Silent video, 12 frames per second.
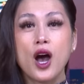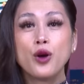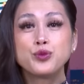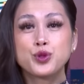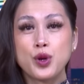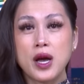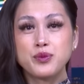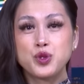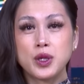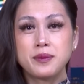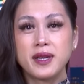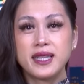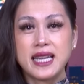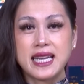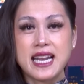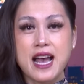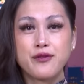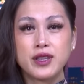Ông Trump chuẩn bị
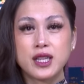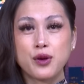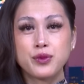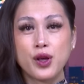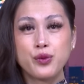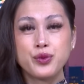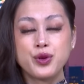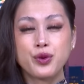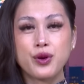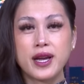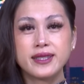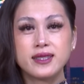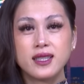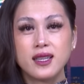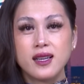điện đàm với Tổng thống Ukraine.